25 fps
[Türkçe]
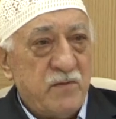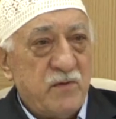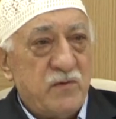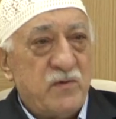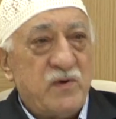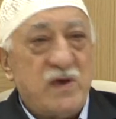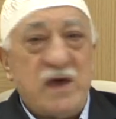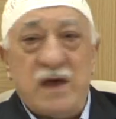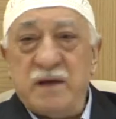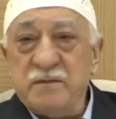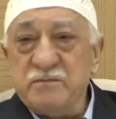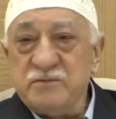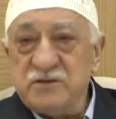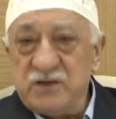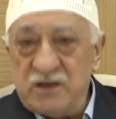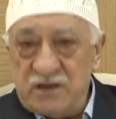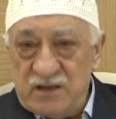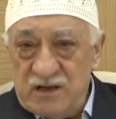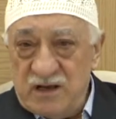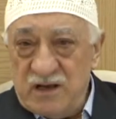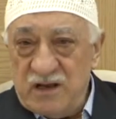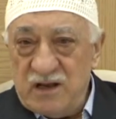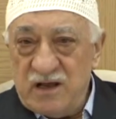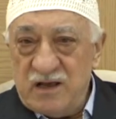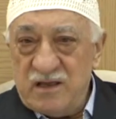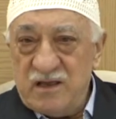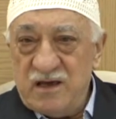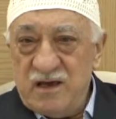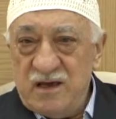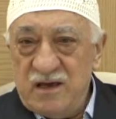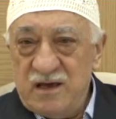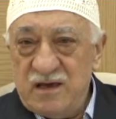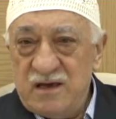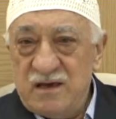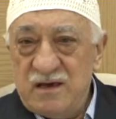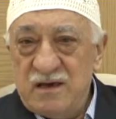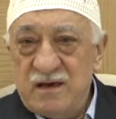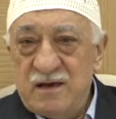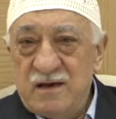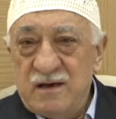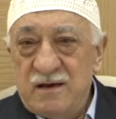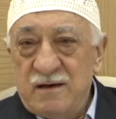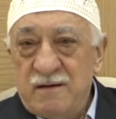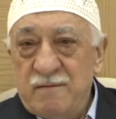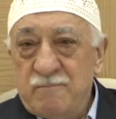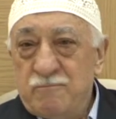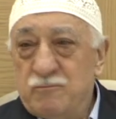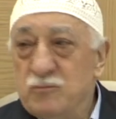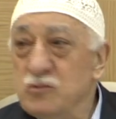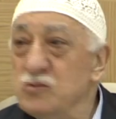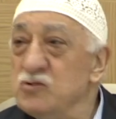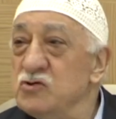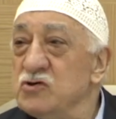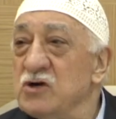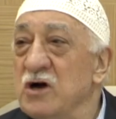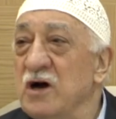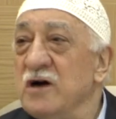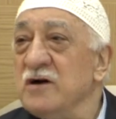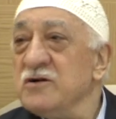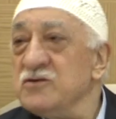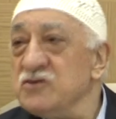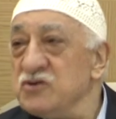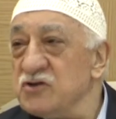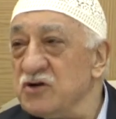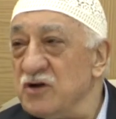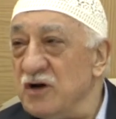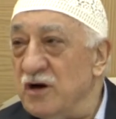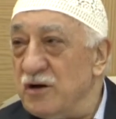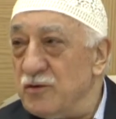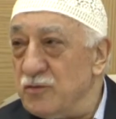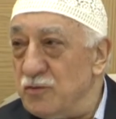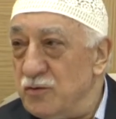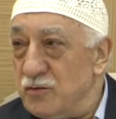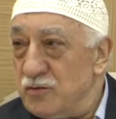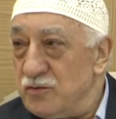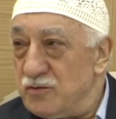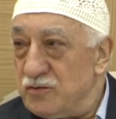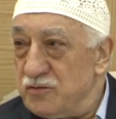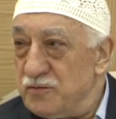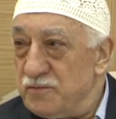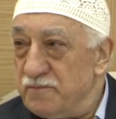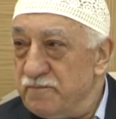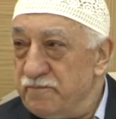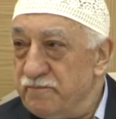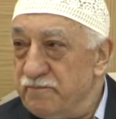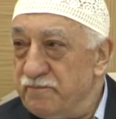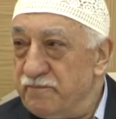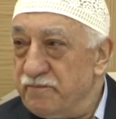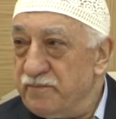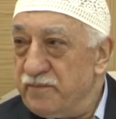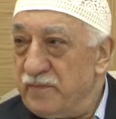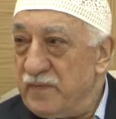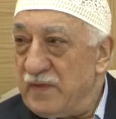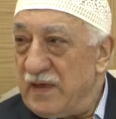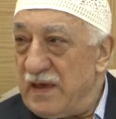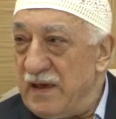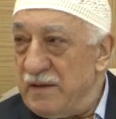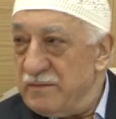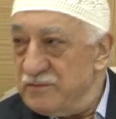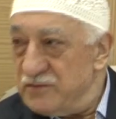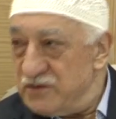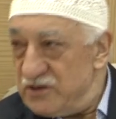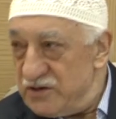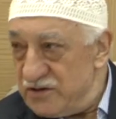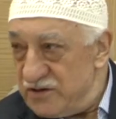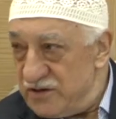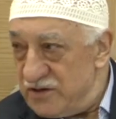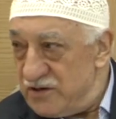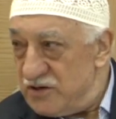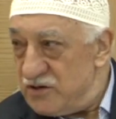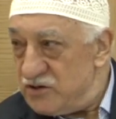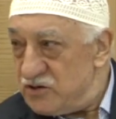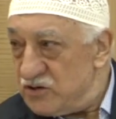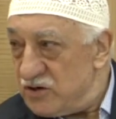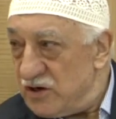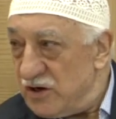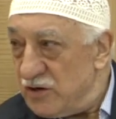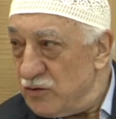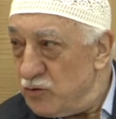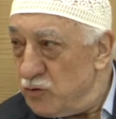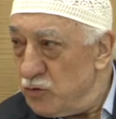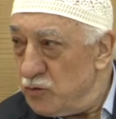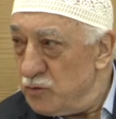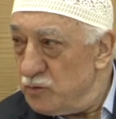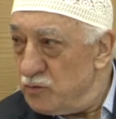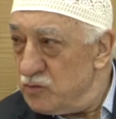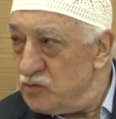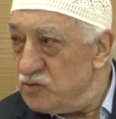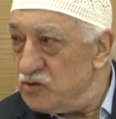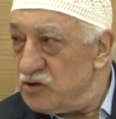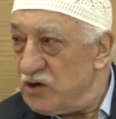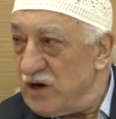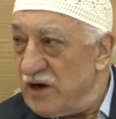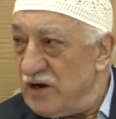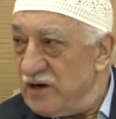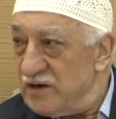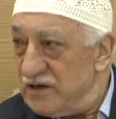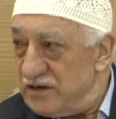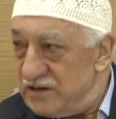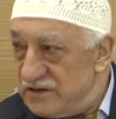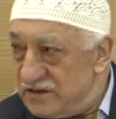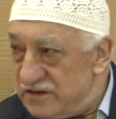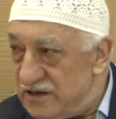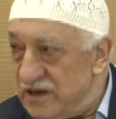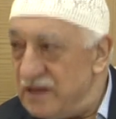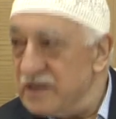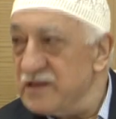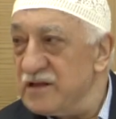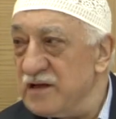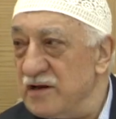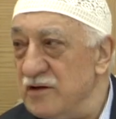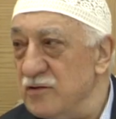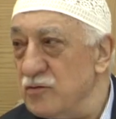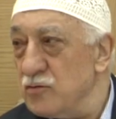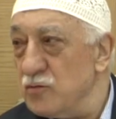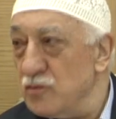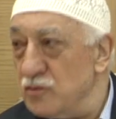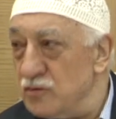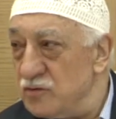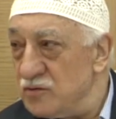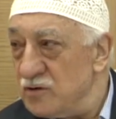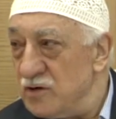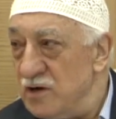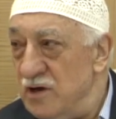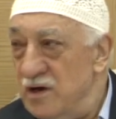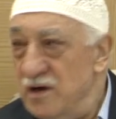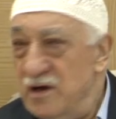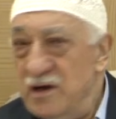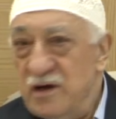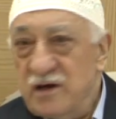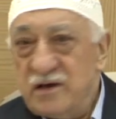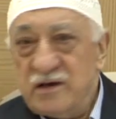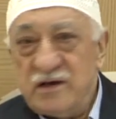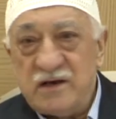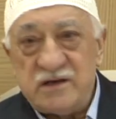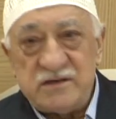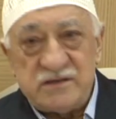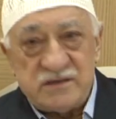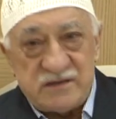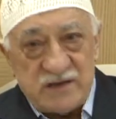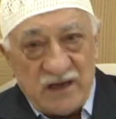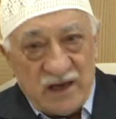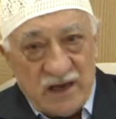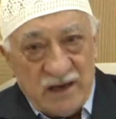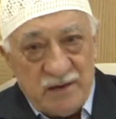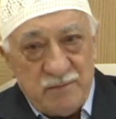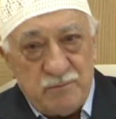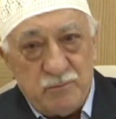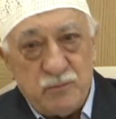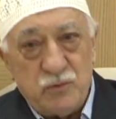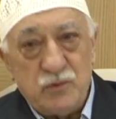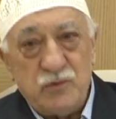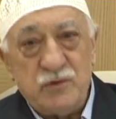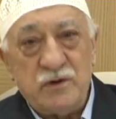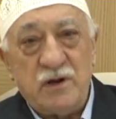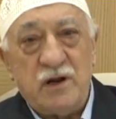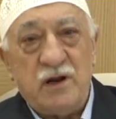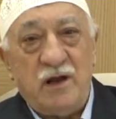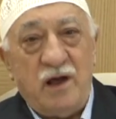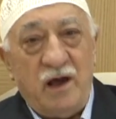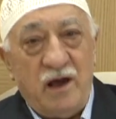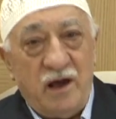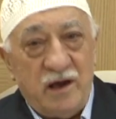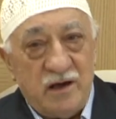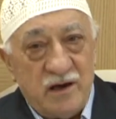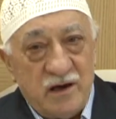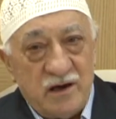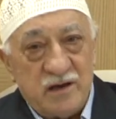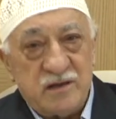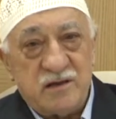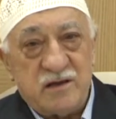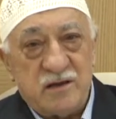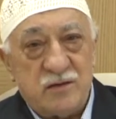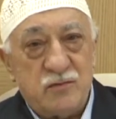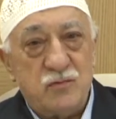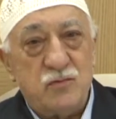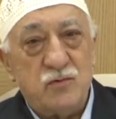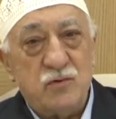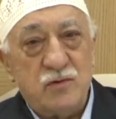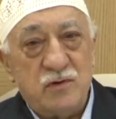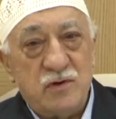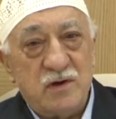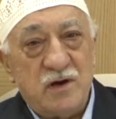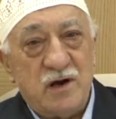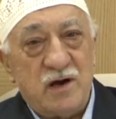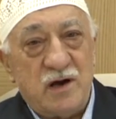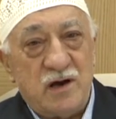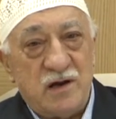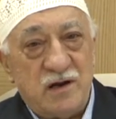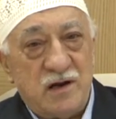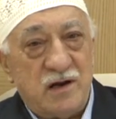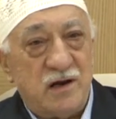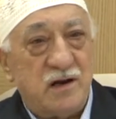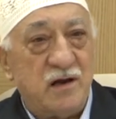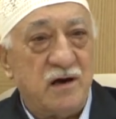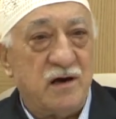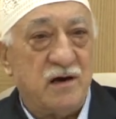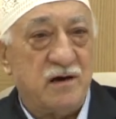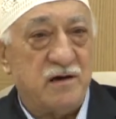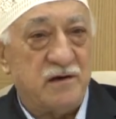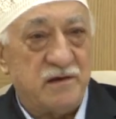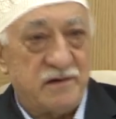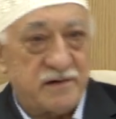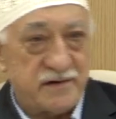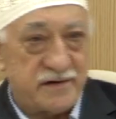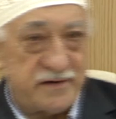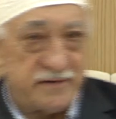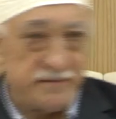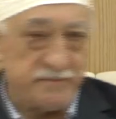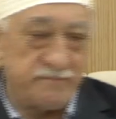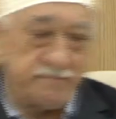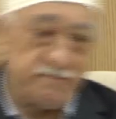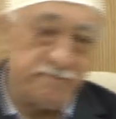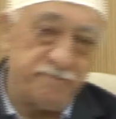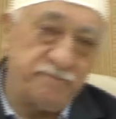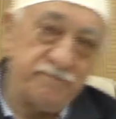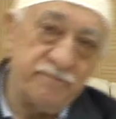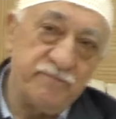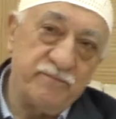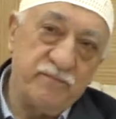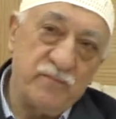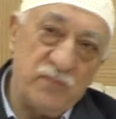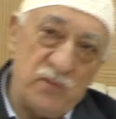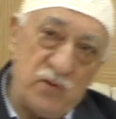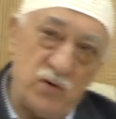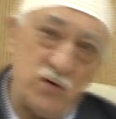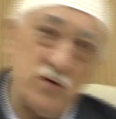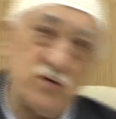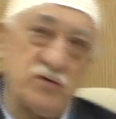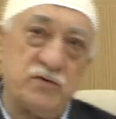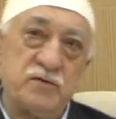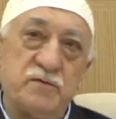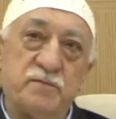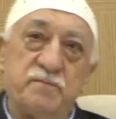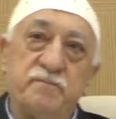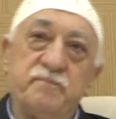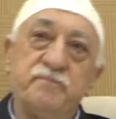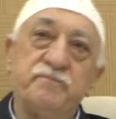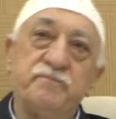Ve ebcetiyle de bu çağı çıkarıyor. Ebcetini çıkarıyor. Bu çağın insanları diyor. يَسْتَحِبُّونَ الْحَيَاةَ الدُّنْيَا عَلَى الْآخِرَةِ diyor.